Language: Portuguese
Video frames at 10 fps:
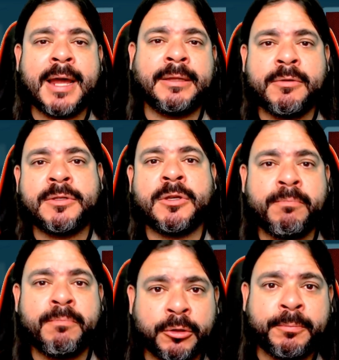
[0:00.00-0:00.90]
então isso é
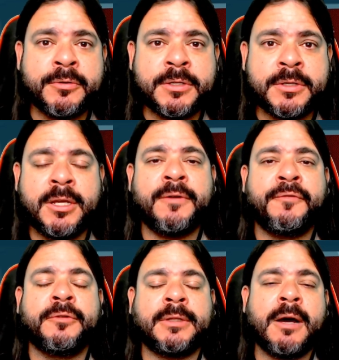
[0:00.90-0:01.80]
um ponto
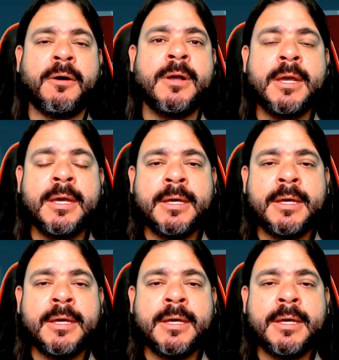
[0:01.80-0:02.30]
positivo, tal.